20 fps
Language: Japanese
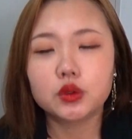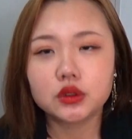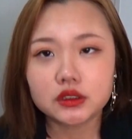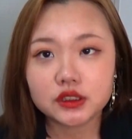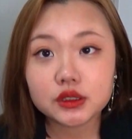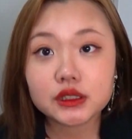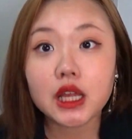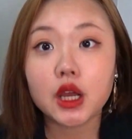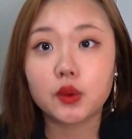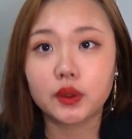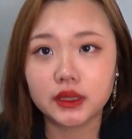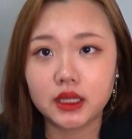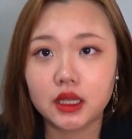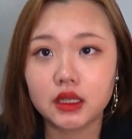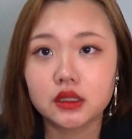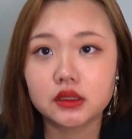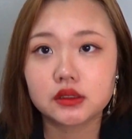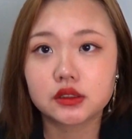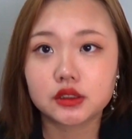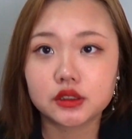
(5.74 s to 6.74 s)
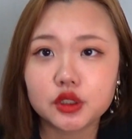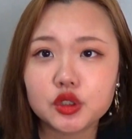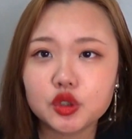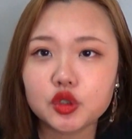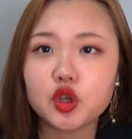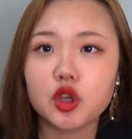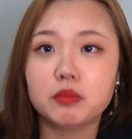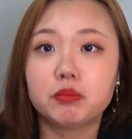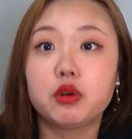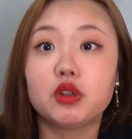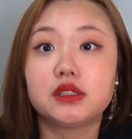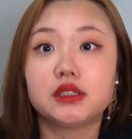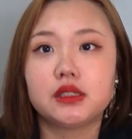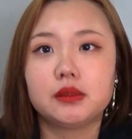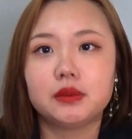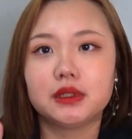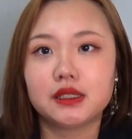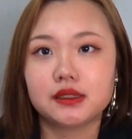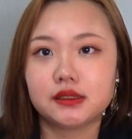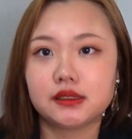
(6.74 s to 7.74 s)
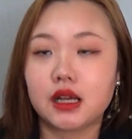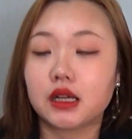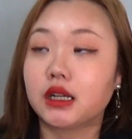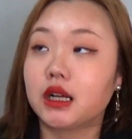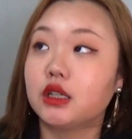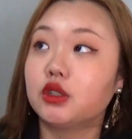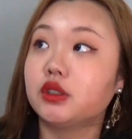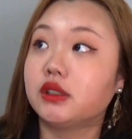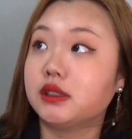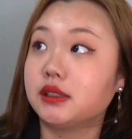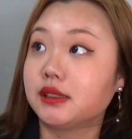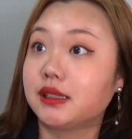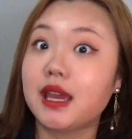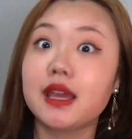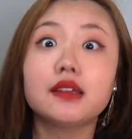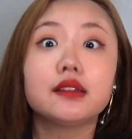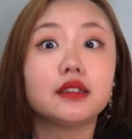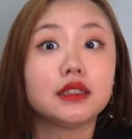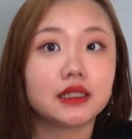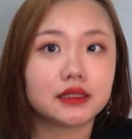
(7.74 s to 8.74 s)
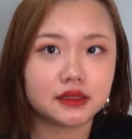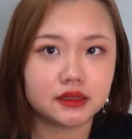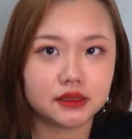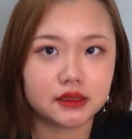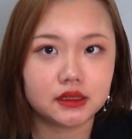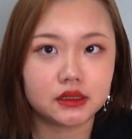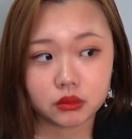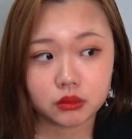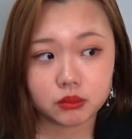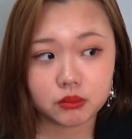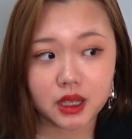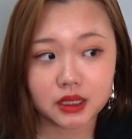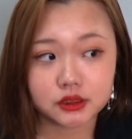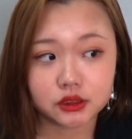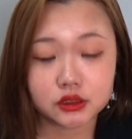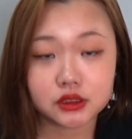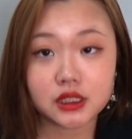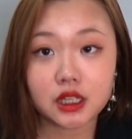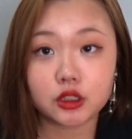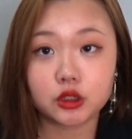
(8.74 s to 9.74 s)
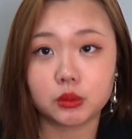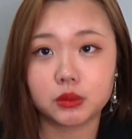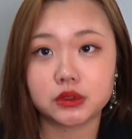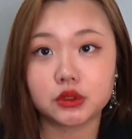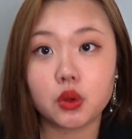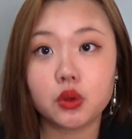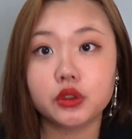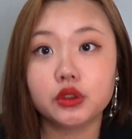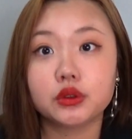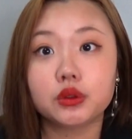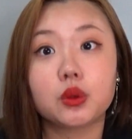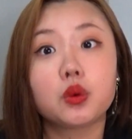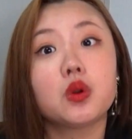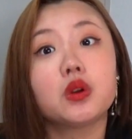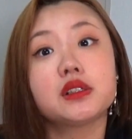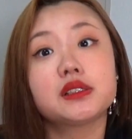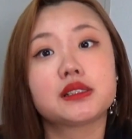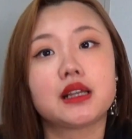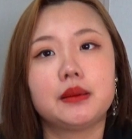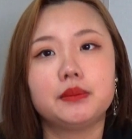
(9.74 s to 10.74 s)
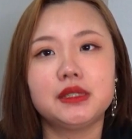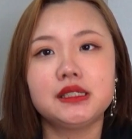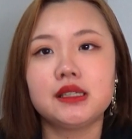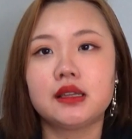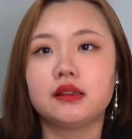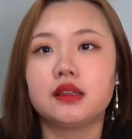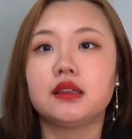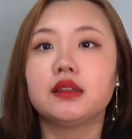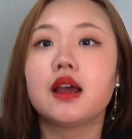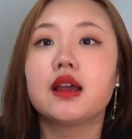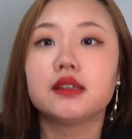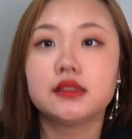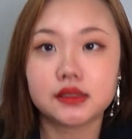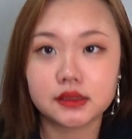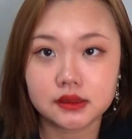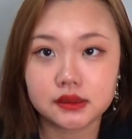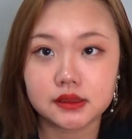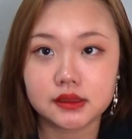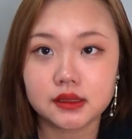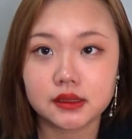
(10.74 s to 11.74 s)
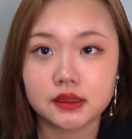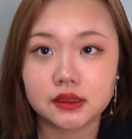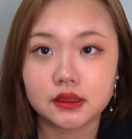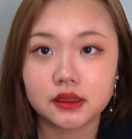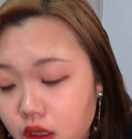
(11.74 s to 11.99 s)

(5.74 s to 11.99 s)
そ段はねすっごいポジティブだし明るいし元気だしまあ少なくともそういうところしか見せてないし